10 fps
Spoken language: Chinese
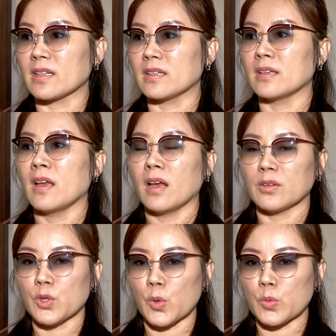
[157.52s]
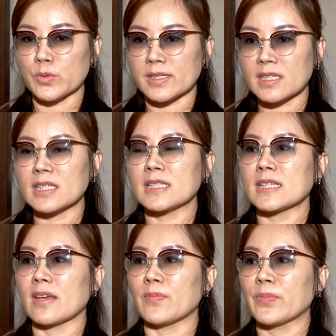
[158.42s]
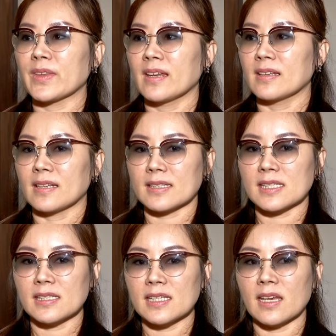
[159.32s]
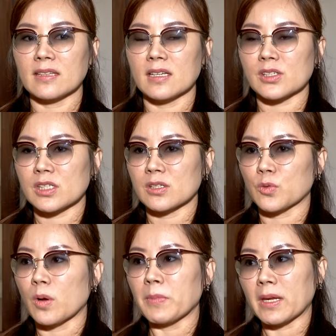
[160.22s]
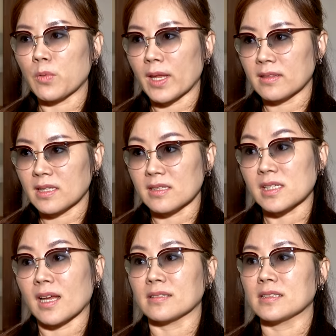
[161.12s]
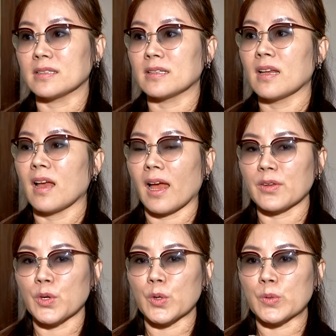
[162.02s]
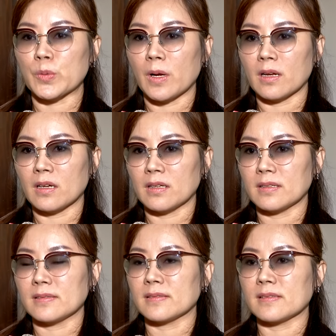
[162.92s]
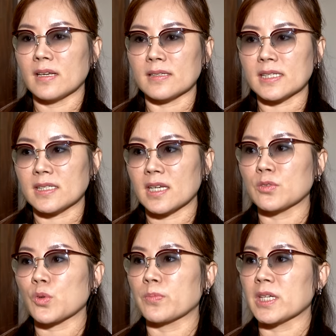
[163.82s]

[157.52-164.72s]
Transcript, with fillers: 呢有五十七件，那七件呢是国美馆典藏的，还有呃呃几件作